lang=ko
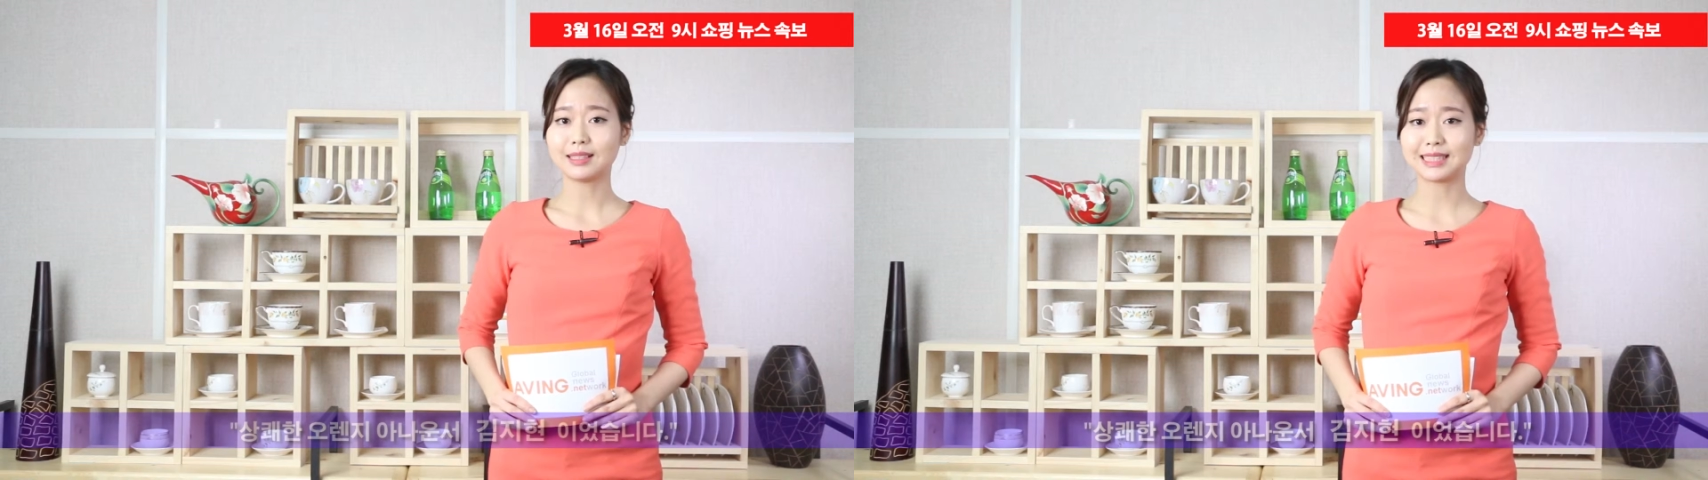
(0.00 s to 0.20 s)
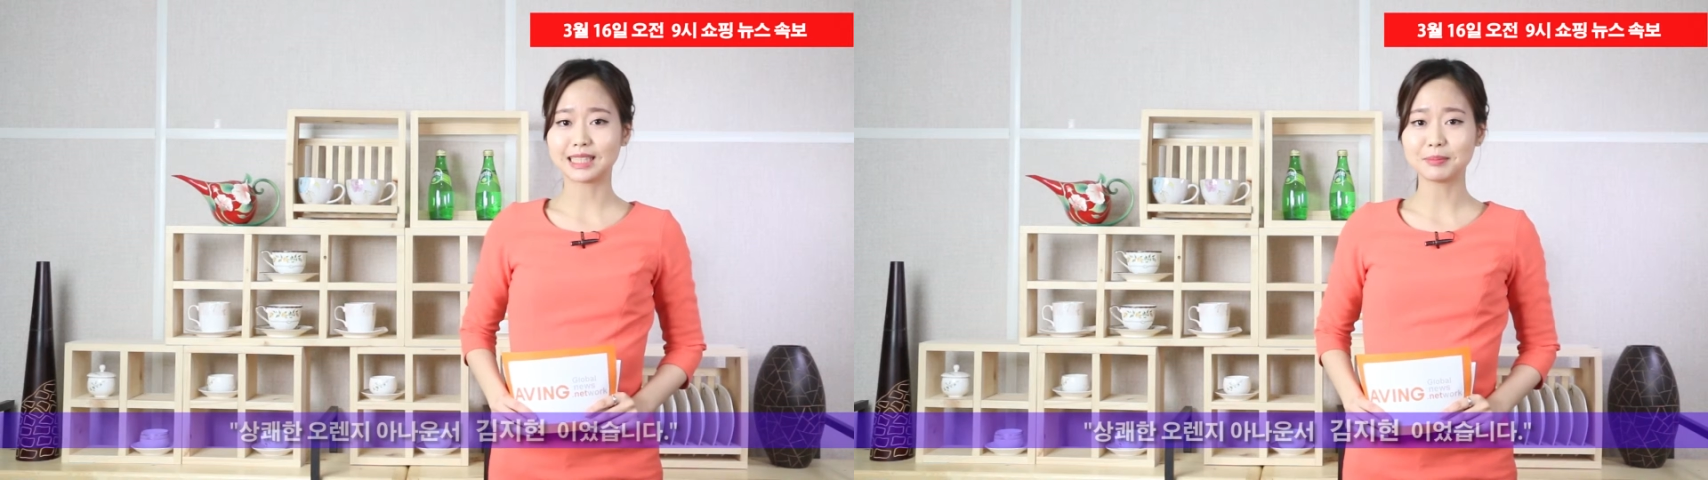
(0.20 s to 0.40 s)

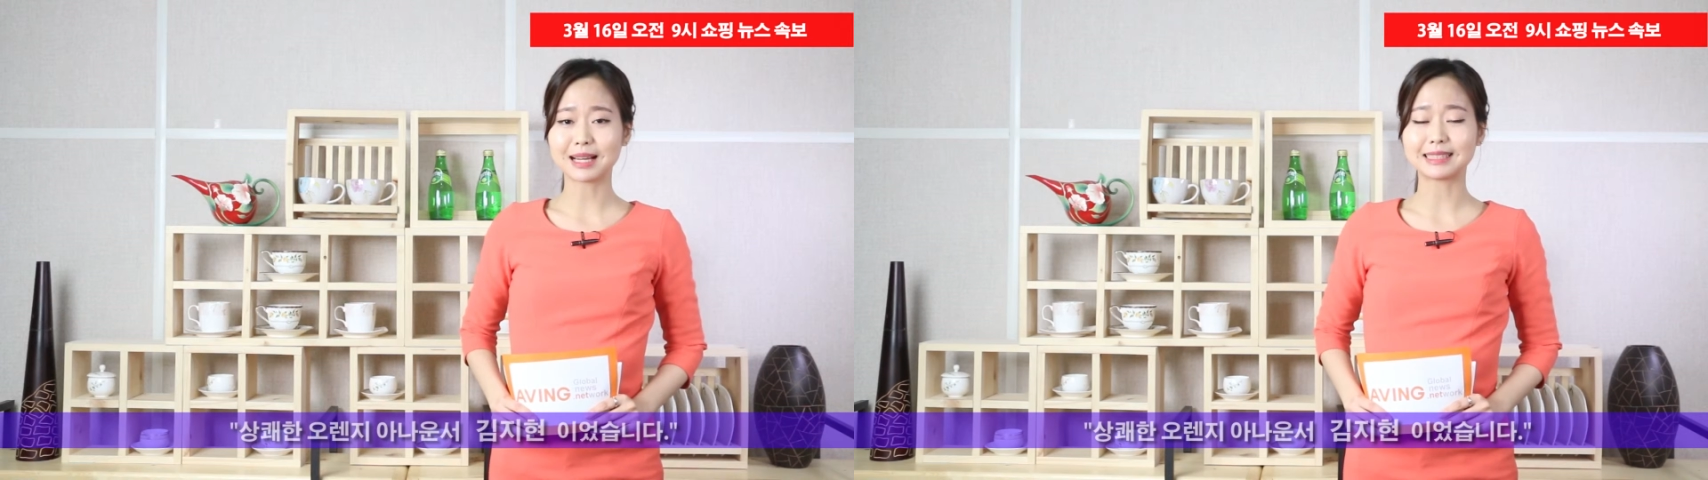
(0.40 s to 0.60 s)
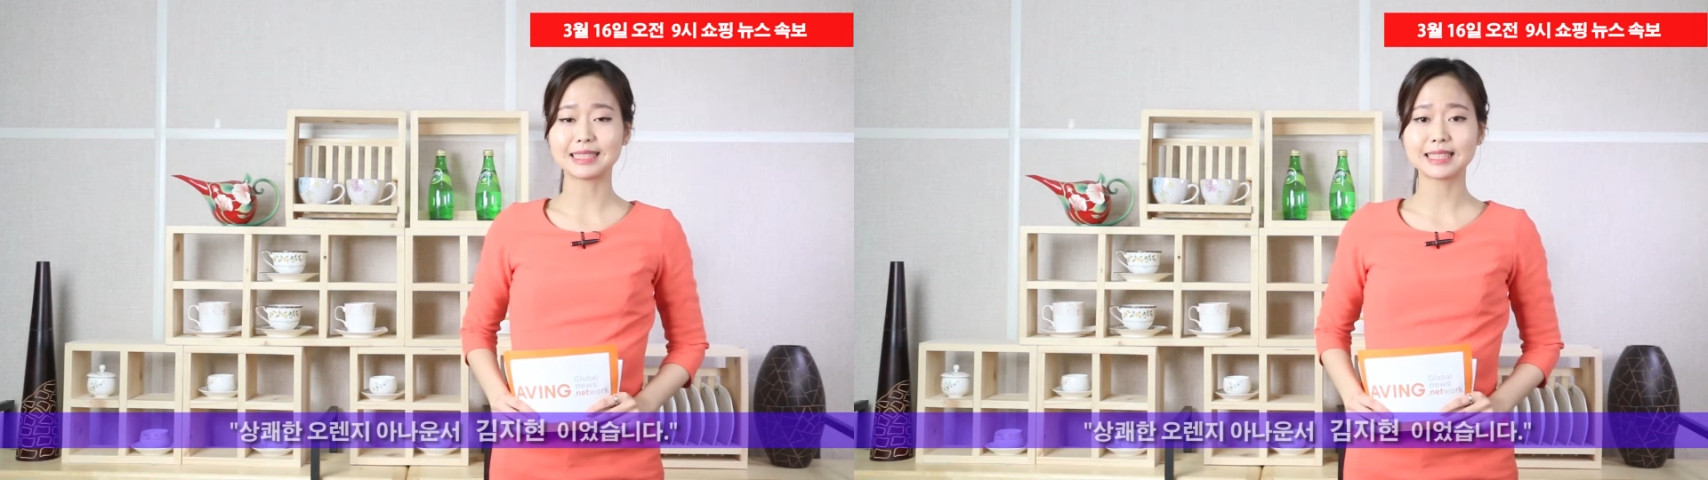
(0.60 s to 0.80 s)

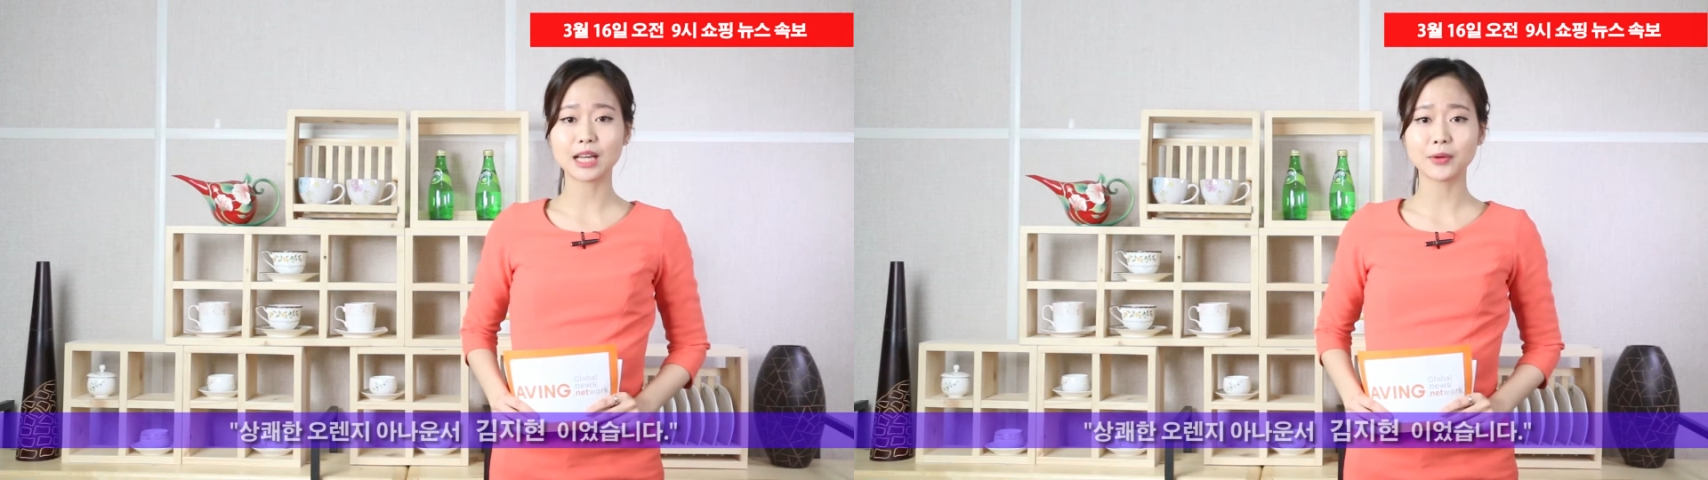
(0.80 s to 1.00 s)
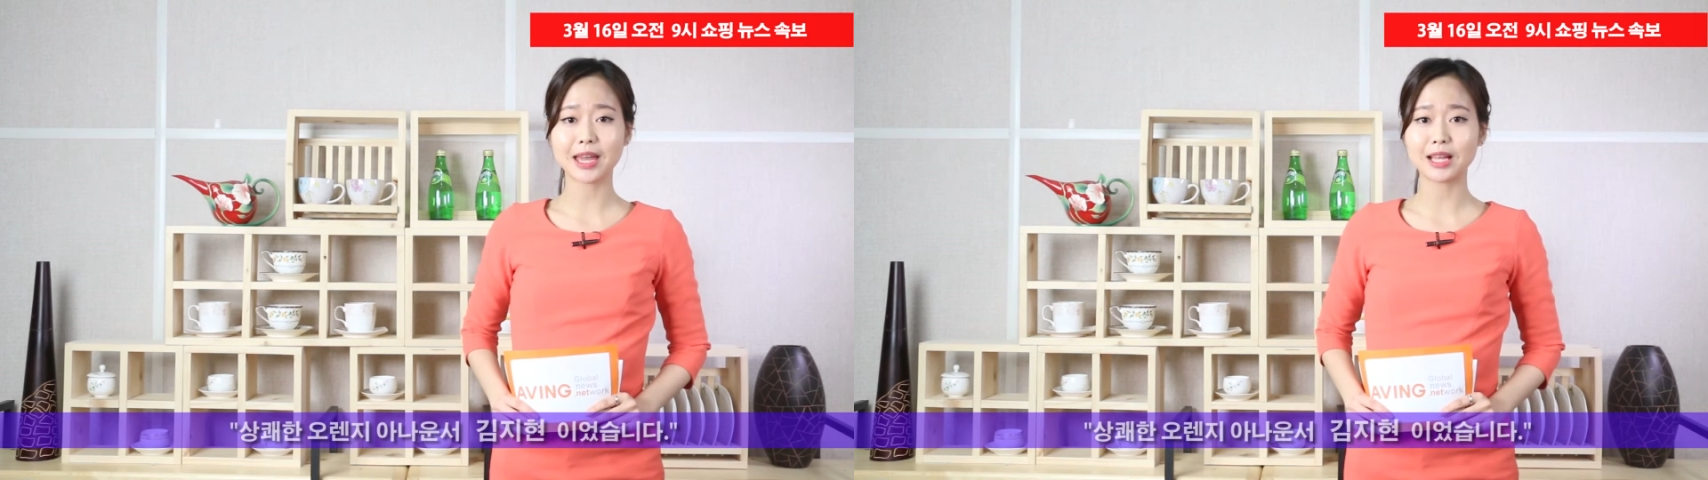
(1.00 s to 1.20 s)
지금까지
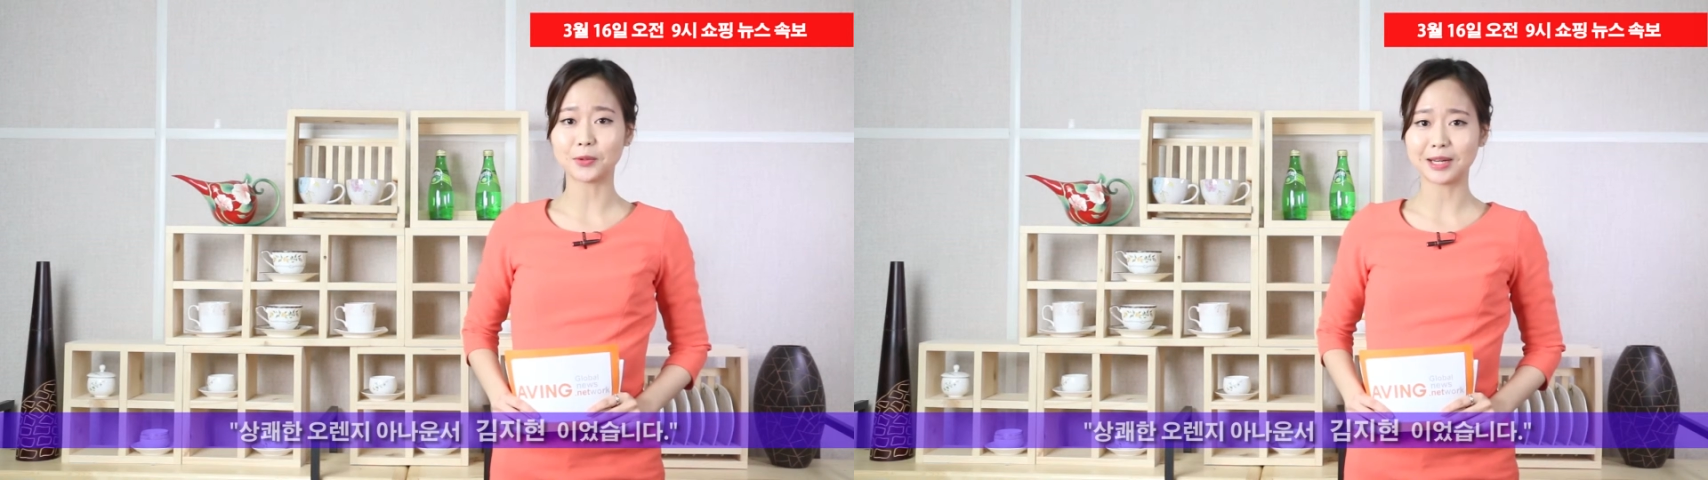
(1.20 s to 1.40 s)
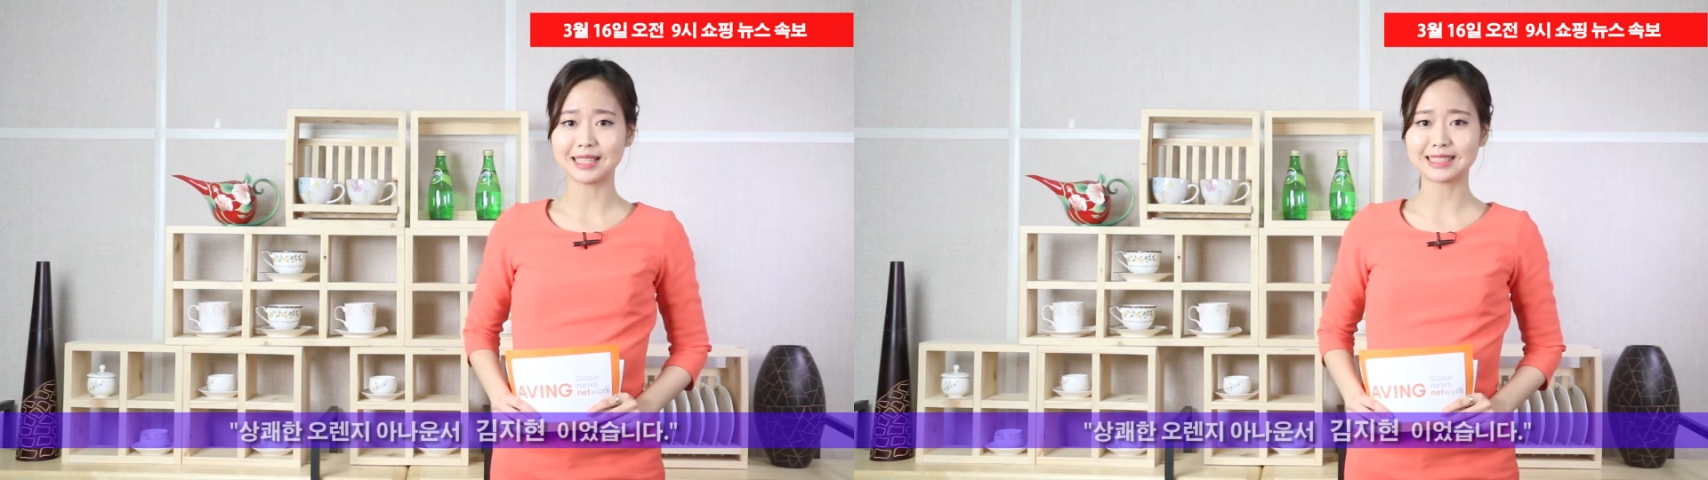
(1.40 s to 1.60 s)
상쾌한
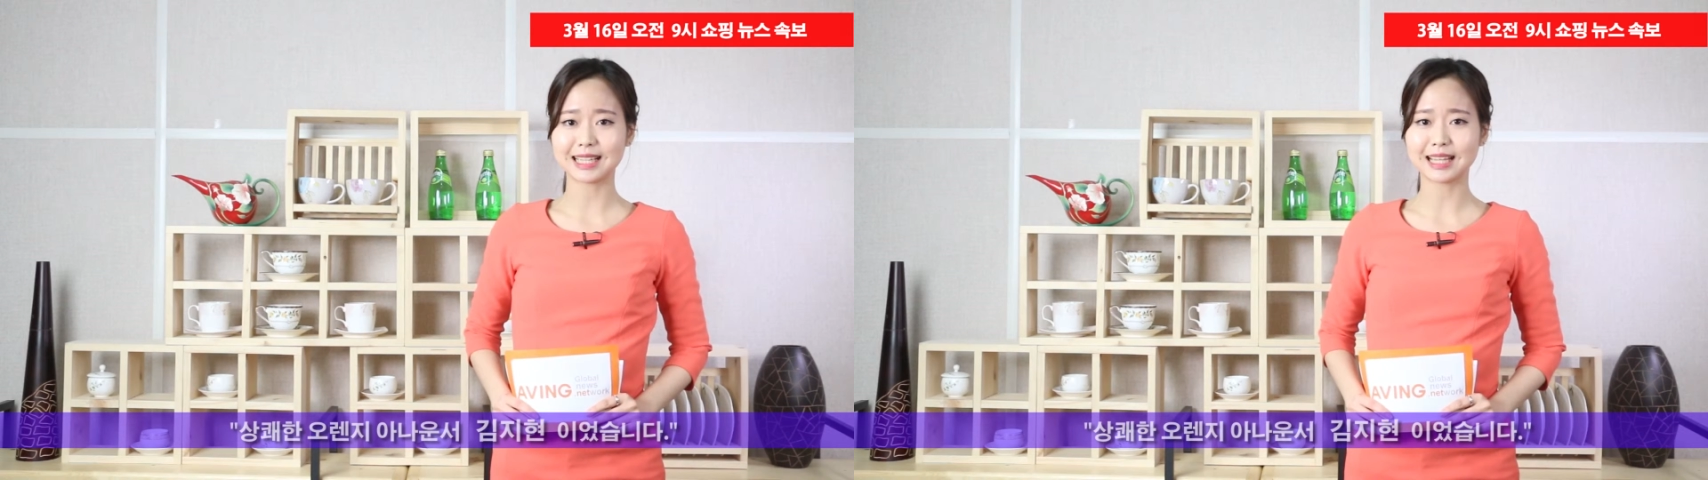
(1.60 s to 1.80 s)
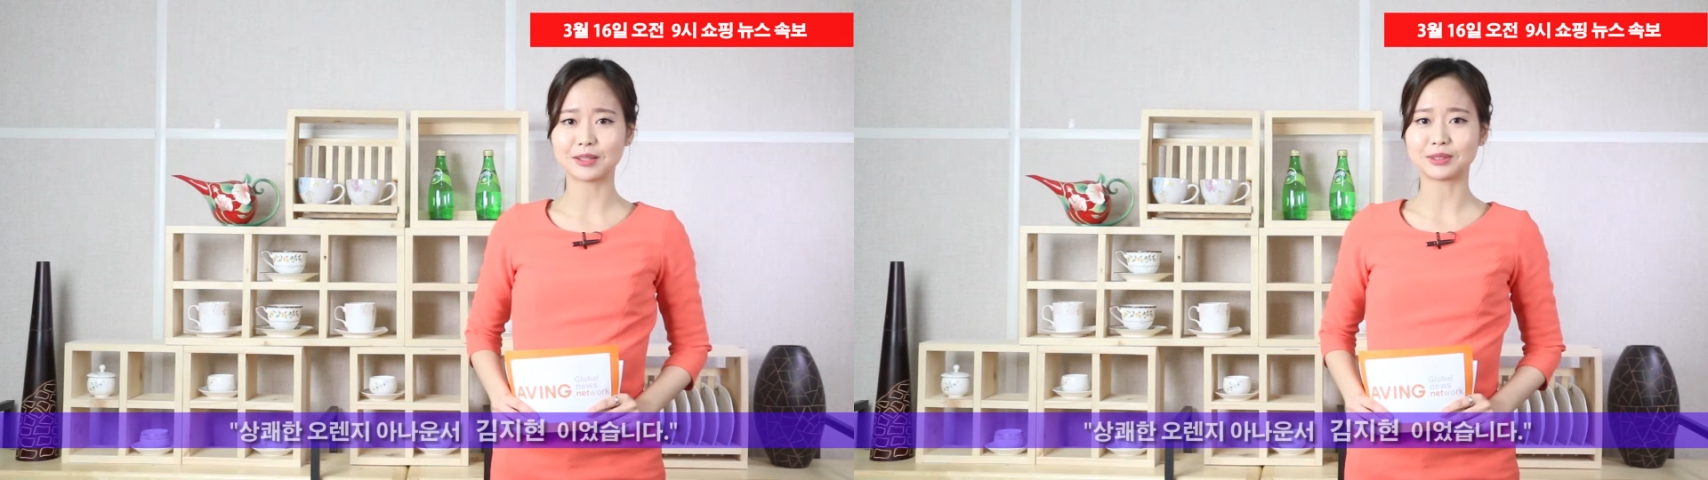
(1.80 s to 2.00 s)
오렌지
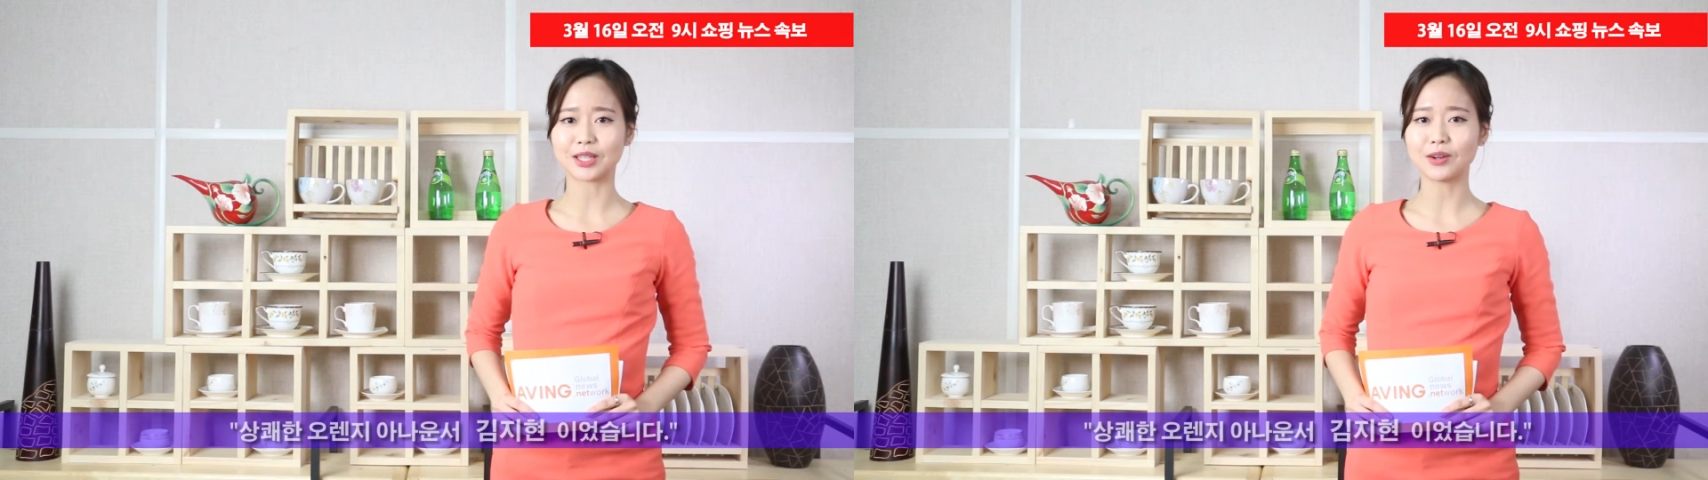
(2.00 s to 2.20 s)
아나운서